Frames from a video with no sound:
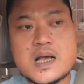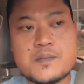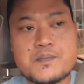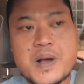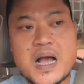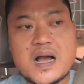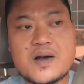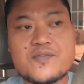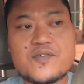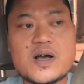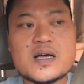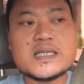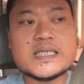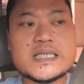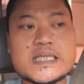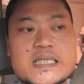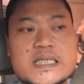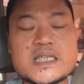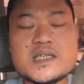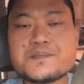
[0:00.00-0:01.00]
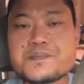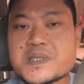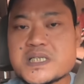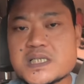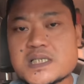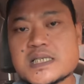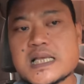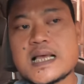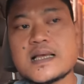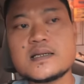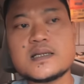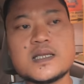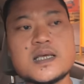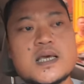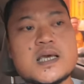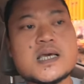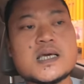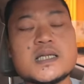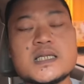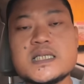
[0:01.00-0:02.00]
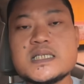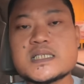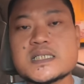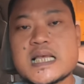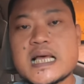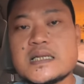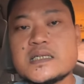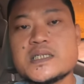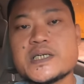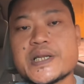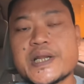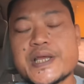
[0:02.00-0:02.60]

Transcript: Pak Avandi ini pesan Nissan